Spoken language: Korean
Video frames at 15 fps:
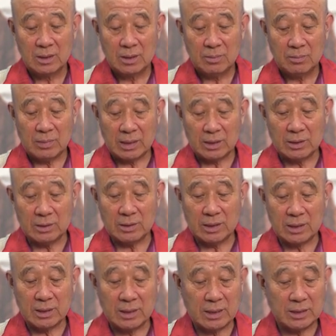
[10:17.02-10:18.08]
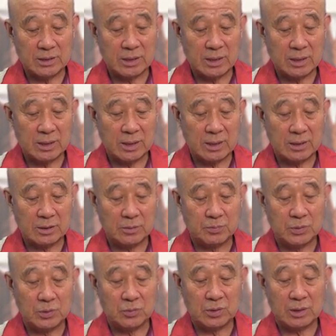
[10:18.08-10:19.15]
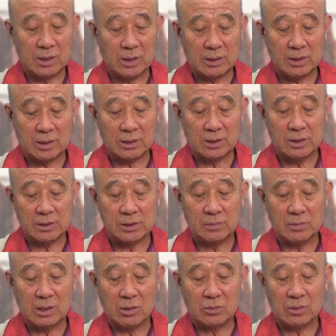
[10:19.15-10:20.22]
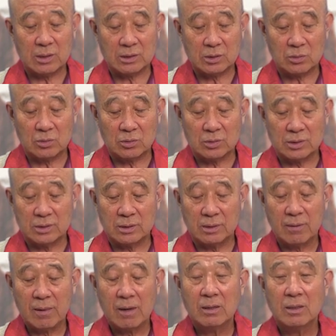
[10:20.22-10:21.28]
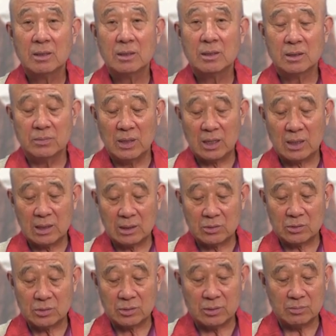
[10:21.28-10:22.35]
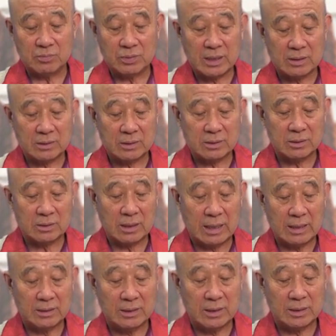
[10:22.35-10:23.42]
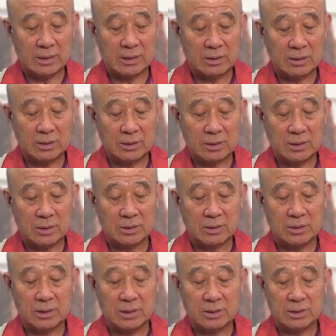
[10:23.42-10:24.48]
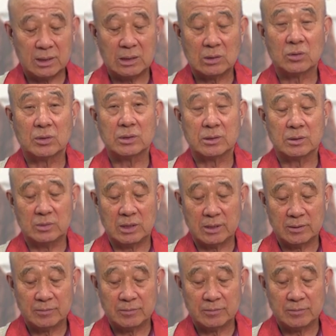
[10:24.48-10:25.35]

막연하게 아시아에 가서 비구가 되겠다는 결심을 하고 나서도 그는 음악가로서 프랑스, 알제리, 터키 등지에서 활동했습니다.